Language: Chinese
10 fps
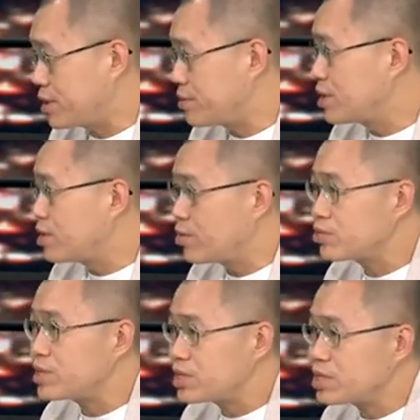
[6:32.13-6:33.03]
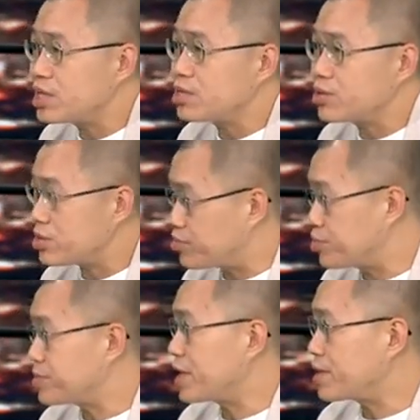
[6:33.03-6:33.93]
的。我觉得这些就是
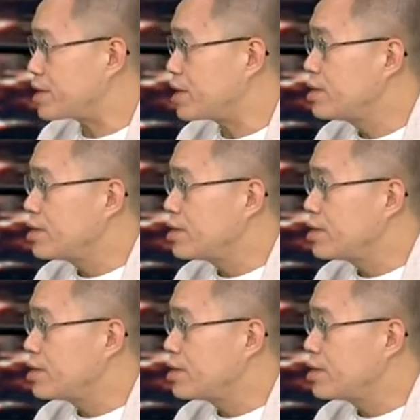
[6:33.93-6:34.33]
普遍的了。